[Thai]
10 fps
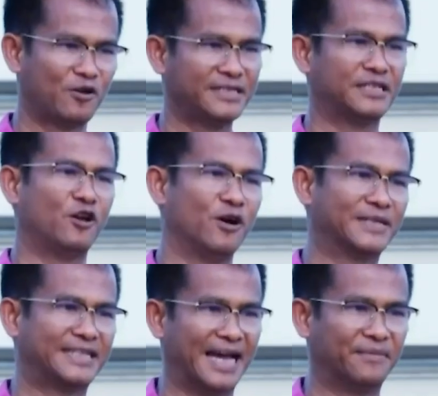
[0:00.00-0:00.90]
บเขาก็ติดต่อ
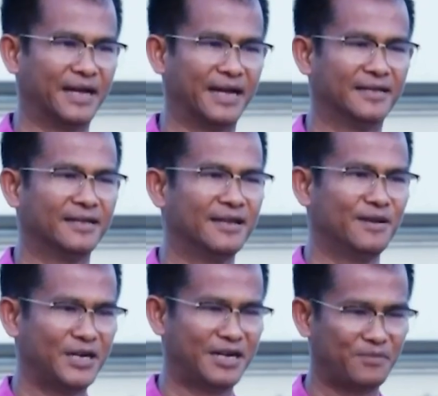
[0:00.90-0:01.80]
ประสานมา
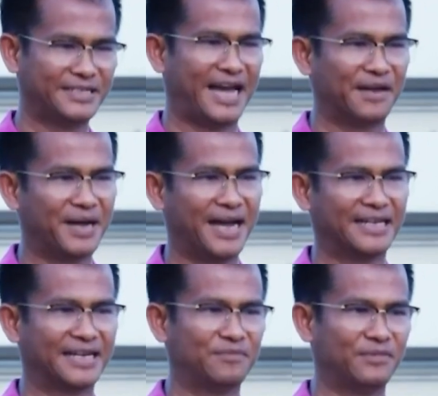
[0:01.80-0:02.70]
เมื่อเขาประสานมา
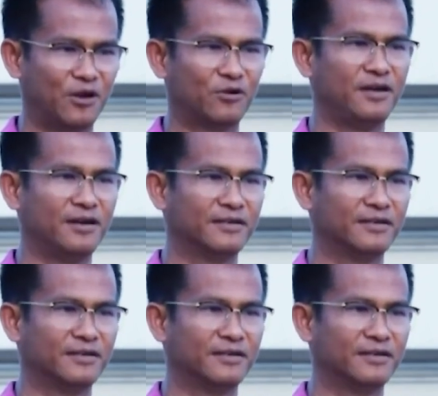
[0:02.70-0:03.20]
นะครับ เราก็